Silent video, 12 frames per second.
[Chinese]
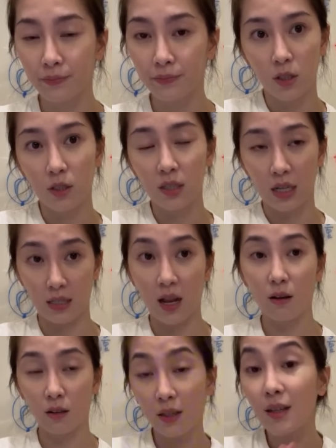这是也是
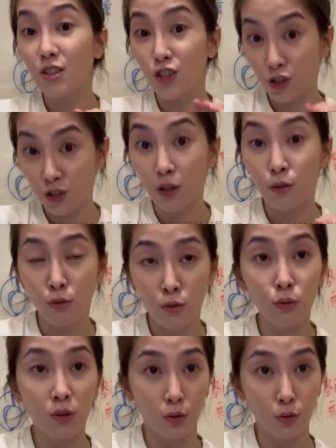要更深
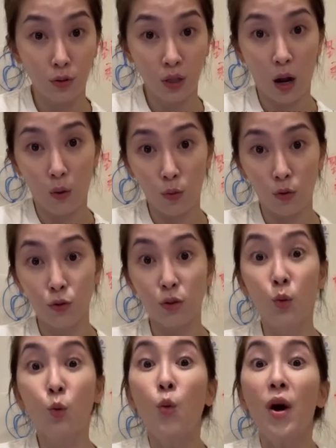入的去讨论，就
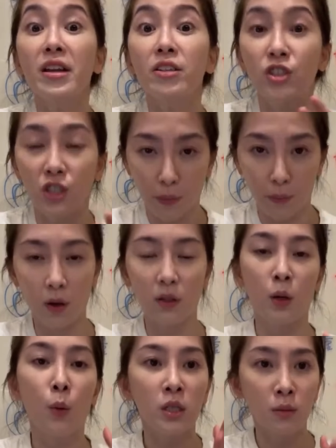是为什么
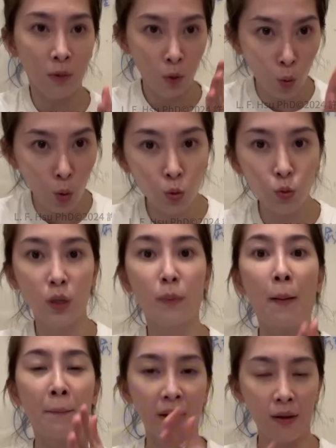你会这么过度的
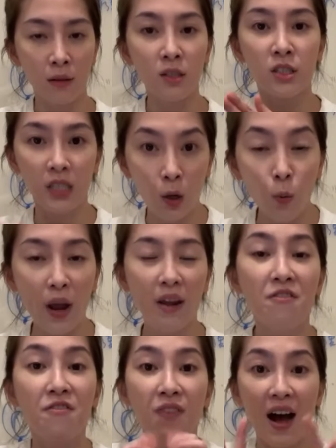把别人的行
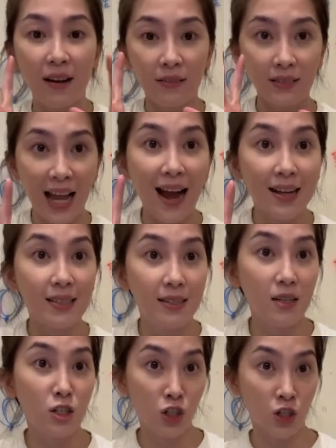为放大
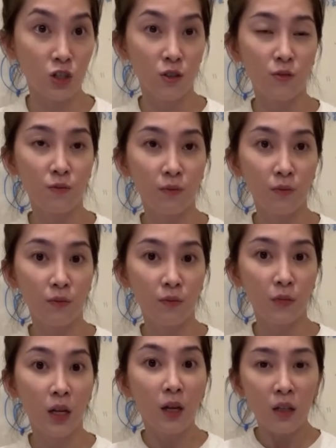解释？
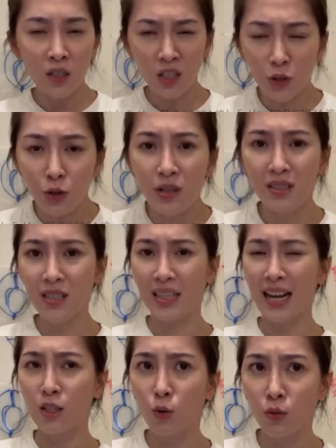你是觉得自己
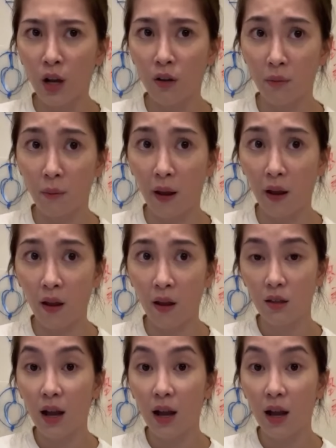太重要了吗？